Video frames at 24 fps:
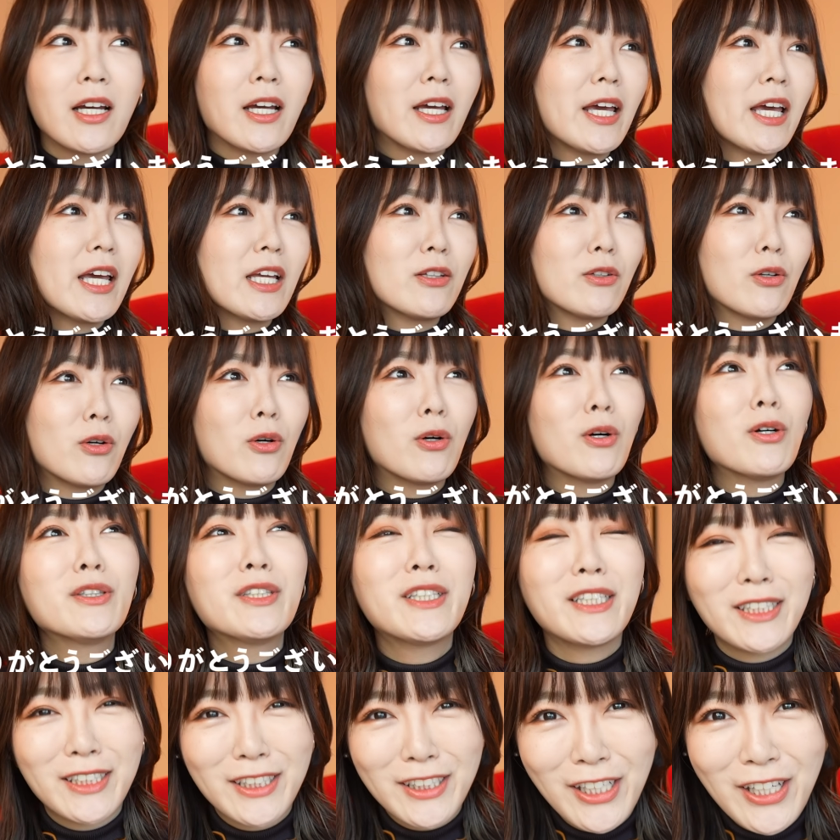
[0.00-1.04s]
えっ、ー、と、本
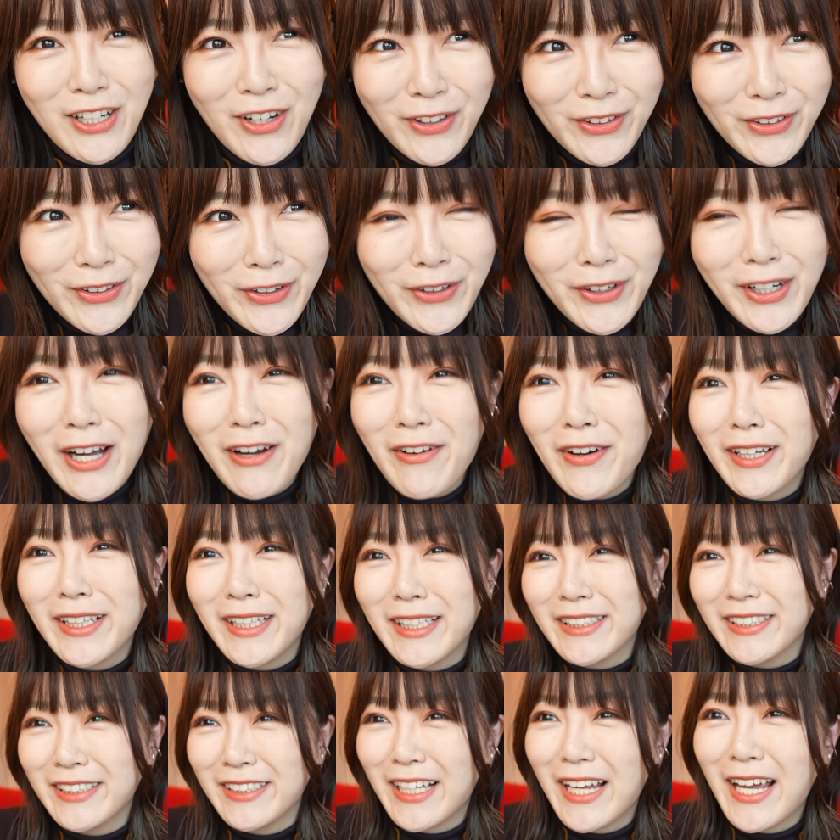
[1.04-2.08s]
日の動画は
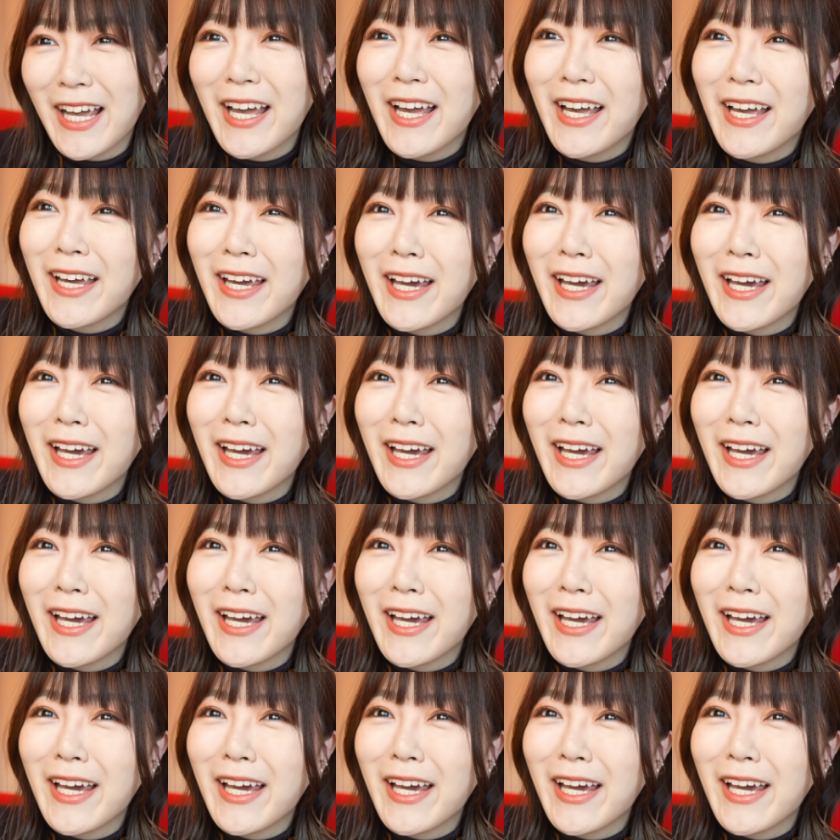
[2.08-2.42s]
ですね、